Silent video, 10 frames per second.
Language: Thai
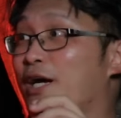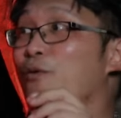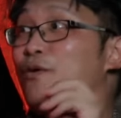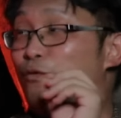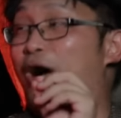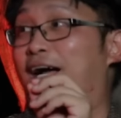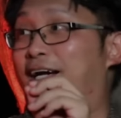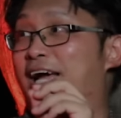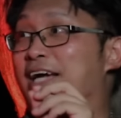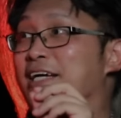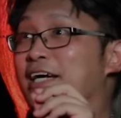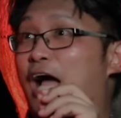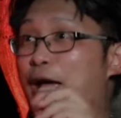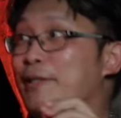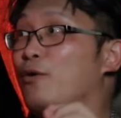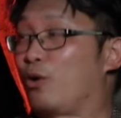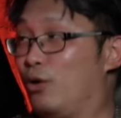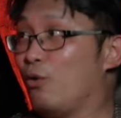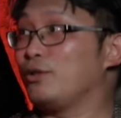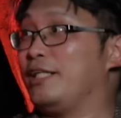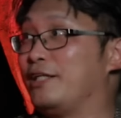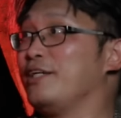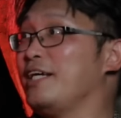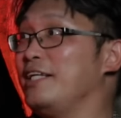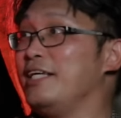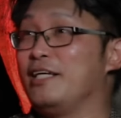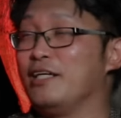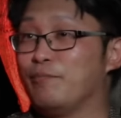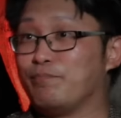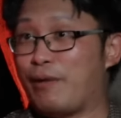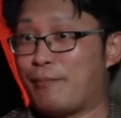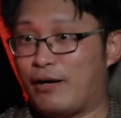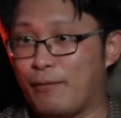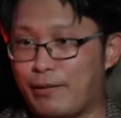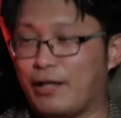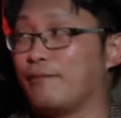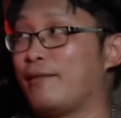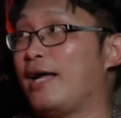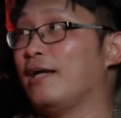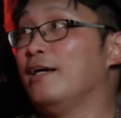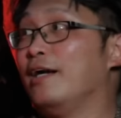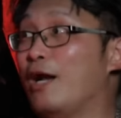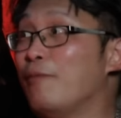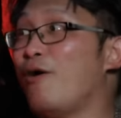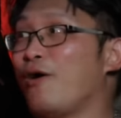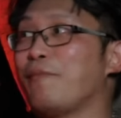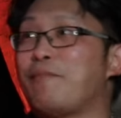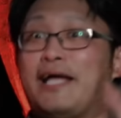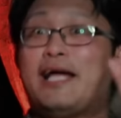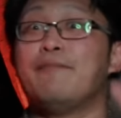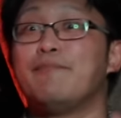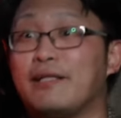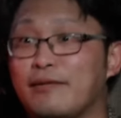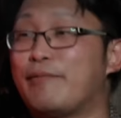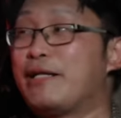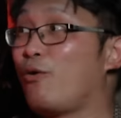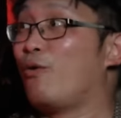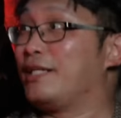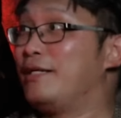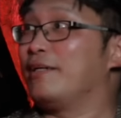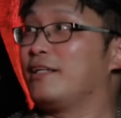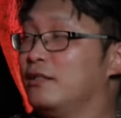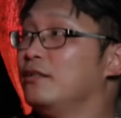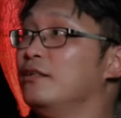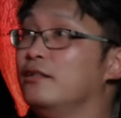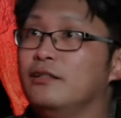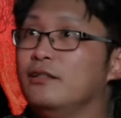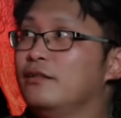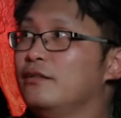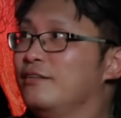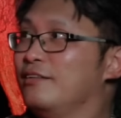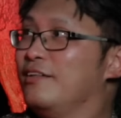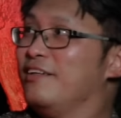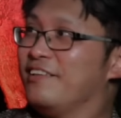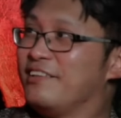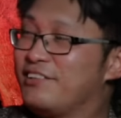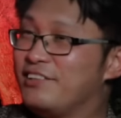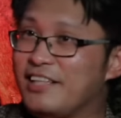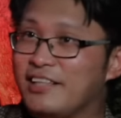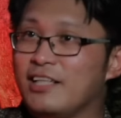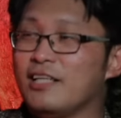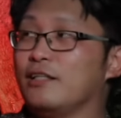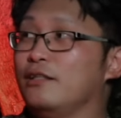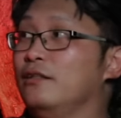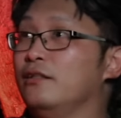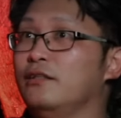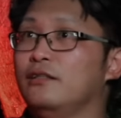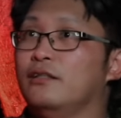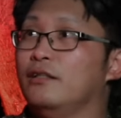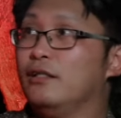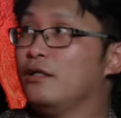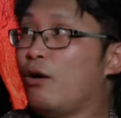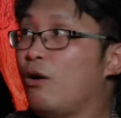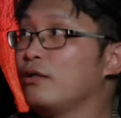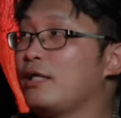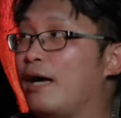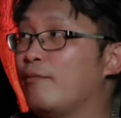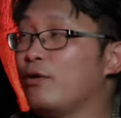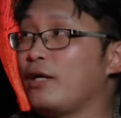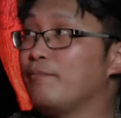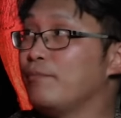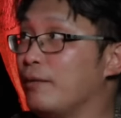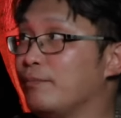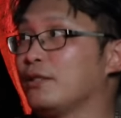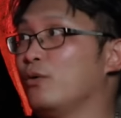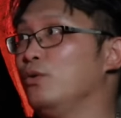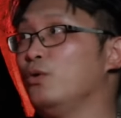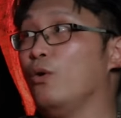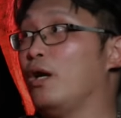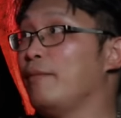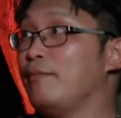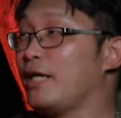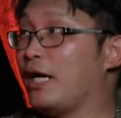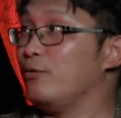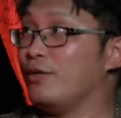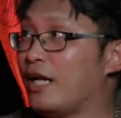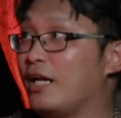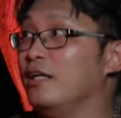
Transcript: เขาหวังนะให้เป็นคนโรคจิตก็ยังดีคือประมาณว่าเปิดออกมา แล้วมองเข้าไปให้เป็นเป็นคนที่มันขอไม่เป็นผีอะสิ่งที่เกิดขึ้นคือห้องน้ำห้องนั้นเปิดประตูอยู่ แล้วไม่มีใครอยู่ในนั้นเล